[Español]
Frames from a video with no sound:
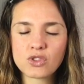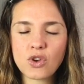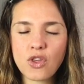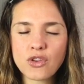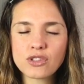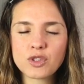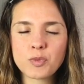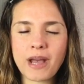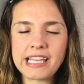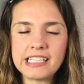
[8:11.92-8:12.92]
todos
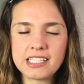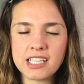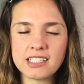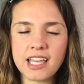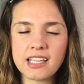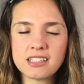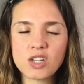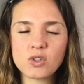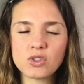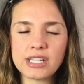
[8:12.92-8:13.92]
los países de
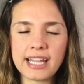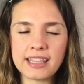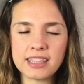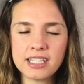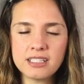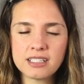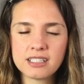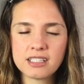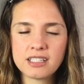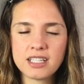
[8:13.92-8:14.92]
ese continente
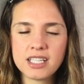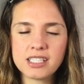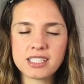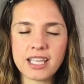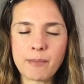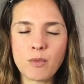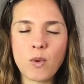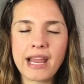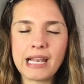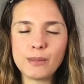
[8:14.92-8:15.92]
se
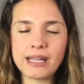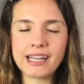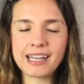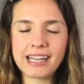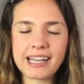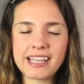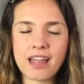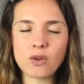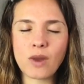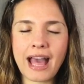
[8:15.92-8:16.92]
envuelven en
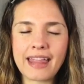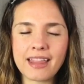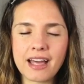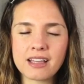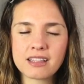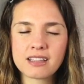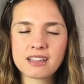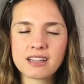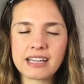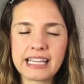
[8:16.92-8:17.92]
energía dorada,
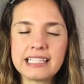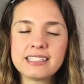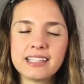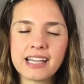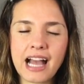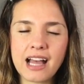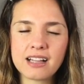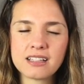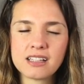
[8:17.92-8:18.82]
crística,